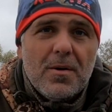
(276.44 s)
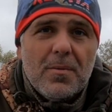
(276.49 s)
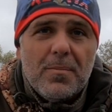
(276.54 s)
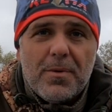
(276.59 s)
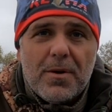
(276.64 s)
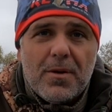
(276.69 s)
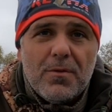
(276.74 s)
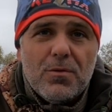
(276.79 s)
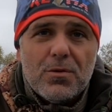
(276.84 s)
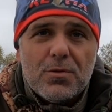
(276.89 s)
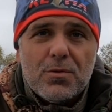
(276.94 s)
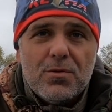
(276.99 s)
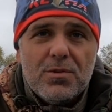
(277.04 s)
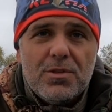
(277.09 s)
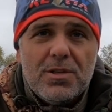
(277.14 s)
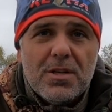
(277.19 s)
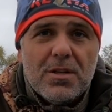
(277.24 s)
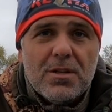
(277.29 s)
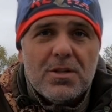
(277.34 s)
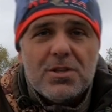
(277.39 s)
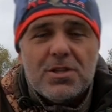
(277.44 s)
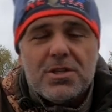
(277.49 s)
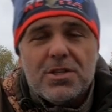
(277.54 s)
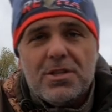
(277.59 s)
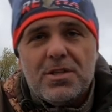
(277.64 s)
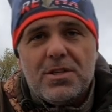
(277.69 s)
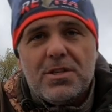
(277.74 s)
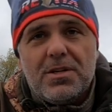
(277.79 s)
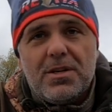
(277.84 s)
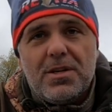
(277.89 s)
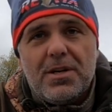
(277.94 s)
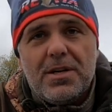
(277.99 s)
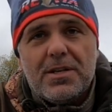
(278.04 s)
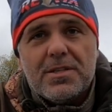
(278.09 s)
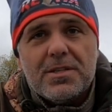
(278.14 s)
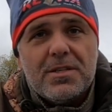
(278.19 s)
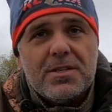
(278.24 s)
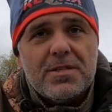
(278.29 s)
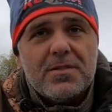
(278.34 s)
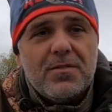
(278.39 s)
проводку делаешь и
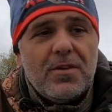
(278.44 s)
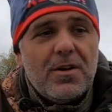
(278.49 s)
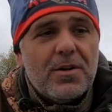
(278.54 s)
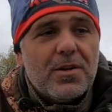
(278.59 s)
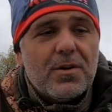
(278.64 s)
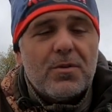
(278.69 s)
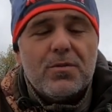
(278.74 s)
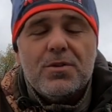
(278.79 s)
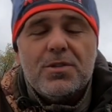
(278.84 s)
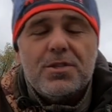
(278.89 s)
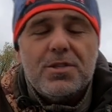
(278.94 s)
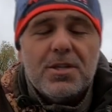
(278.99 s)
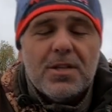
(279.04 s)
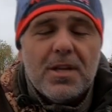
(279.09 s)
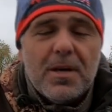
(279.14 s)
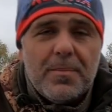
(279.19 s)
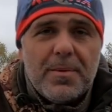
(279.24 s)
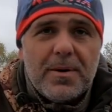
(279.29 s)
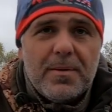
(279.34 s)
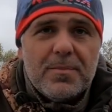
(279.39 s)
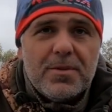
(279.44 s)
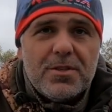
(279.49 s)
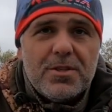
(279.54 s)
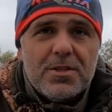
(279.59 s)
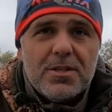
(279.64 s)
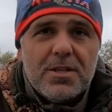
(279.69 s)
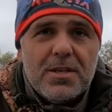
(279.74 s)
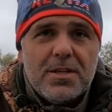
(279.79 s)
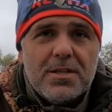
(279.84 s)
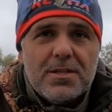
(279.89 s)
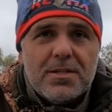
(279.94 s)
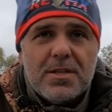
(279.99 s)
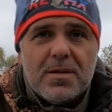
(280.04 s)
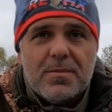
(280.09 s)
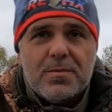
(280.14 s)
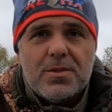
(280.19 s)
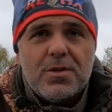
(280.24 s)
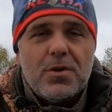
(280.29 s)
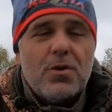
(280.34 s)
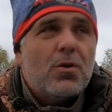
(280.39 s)
резкий свал такой, стена прям начинается,
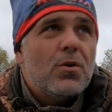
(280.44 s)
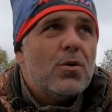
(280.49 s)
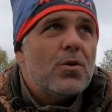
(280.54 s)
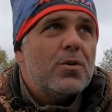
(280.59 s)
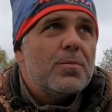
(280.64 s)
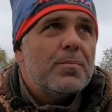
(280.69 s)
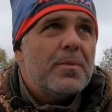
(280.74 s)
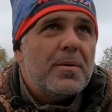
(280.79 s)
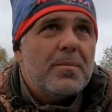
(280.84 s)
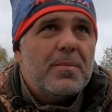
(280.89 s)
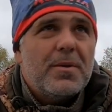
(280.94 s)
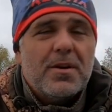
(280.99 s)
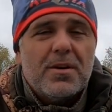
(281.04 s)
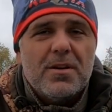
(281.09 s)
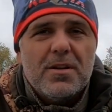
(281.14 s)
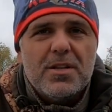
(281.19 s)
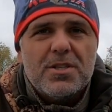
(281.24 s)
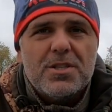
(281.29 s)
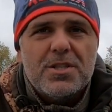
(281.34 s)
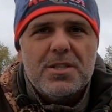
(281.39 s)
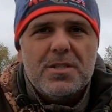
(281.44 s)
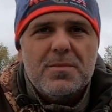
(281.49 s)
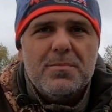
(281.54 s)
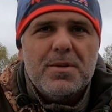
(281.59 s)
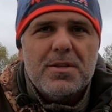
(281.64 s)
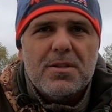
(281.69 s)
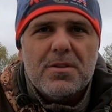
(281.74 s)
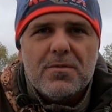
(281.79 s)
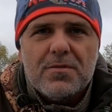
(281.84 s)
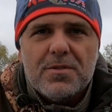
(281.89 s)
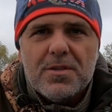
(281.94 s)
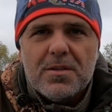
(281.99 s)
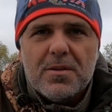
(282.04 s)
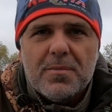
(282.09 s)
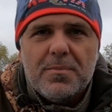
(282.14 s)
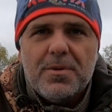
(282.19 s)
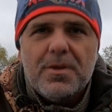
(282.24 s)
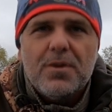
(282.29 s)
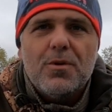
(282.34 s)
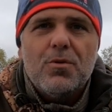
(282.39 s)
там с 3 примерно на 6 метров где-то
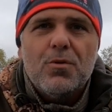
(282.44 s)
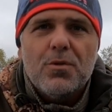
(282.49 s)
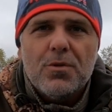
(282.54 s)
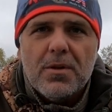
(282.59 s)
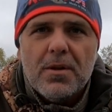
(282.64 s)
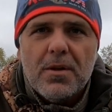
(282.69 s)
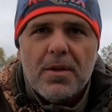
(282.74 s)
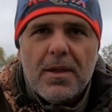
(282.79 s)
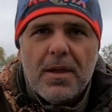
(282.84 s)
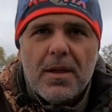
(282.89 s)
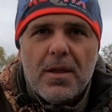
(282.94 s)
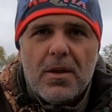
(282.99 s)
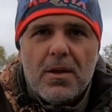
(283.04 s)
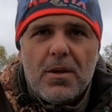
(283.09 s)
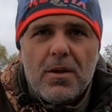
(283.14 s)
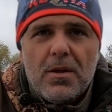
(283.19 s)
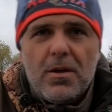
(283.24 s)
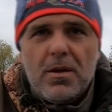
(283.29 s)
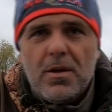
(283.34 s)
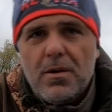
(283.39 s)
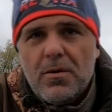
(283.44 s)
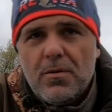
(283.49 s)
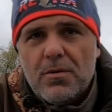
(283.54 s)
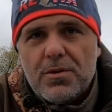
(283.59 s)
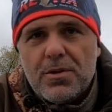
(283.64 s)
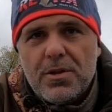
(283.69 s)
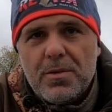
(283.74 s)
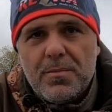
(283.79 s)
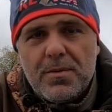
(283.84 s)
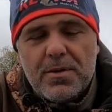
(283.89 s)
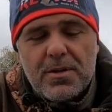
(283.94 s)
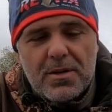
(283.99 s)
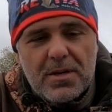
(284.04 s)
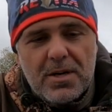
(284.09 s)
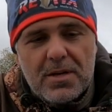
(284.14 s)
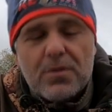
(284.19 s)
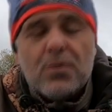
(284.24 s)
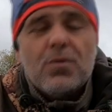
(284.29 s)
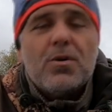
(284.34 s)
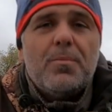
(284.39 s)
переход. И вот именно
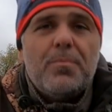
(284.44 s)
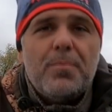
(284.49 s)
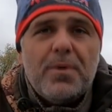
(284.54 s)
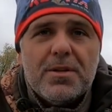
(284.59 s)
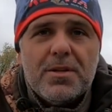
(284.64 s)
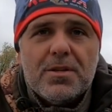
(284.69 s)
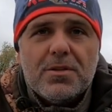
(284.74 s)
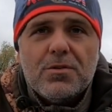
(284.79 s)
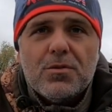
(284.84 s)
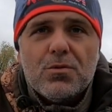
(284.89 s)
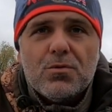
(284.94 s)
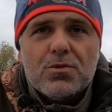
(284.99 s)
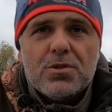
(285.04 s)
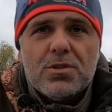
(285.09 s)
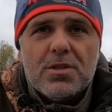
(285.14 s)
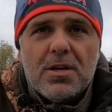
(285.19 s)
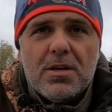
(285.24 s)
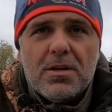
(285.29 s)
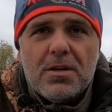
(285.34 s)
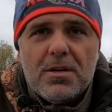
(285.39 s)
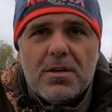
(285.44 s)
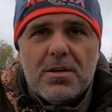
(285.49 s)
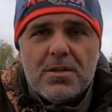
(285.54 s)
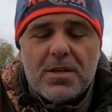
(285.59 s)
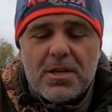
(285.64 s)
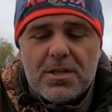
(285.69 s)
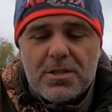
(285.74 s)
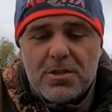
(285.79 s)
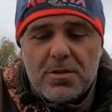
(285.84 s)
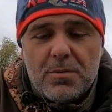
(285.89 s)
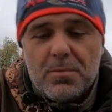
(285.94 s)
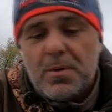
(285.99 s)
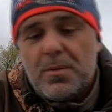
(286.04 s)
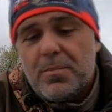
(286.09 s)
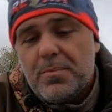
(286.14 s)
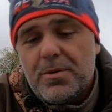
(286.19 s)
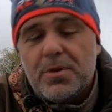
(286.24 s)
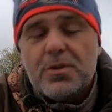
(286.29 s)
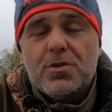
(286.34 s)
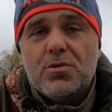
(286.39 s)
как только падать груз на, начал,
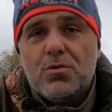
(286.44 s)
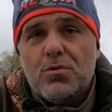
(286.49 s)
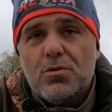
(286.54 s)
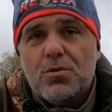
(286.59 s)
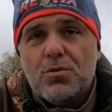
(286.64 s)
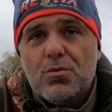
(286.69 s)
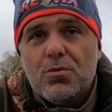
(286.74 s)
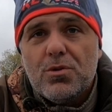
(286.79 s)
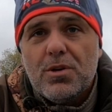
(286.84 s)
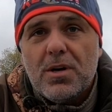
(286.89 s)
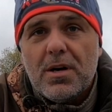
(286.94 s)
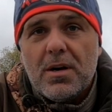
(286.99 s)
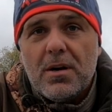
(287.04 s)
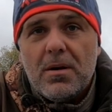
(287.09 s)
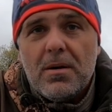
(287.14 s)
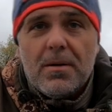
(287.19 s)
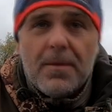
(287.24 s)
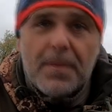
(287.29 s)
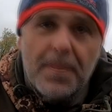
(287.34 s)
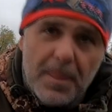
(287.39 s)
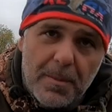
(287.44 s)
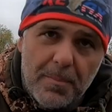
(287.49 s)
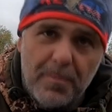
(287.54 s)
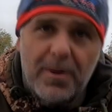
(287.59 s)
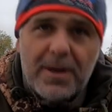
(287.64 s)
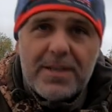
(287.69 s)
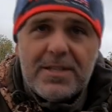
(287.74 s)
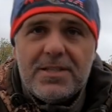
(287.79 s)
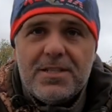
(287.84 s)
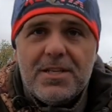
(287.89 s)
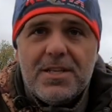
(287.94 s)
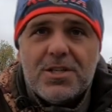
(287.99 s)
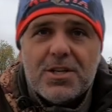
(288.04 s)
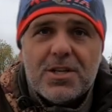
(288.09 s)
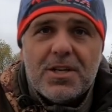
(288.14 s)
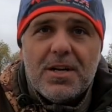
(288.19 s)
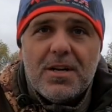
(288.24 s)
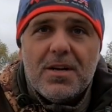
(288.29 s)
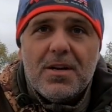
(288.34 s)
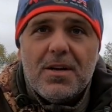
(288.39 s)
прям происходит удар,
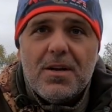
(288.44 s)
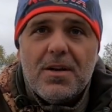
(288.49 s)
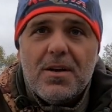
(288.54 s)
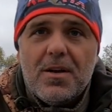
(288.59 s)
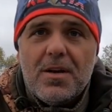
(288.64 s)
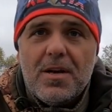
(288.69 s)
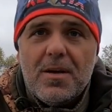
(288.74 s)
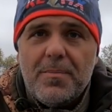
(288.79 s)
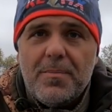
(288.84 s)
подсечка и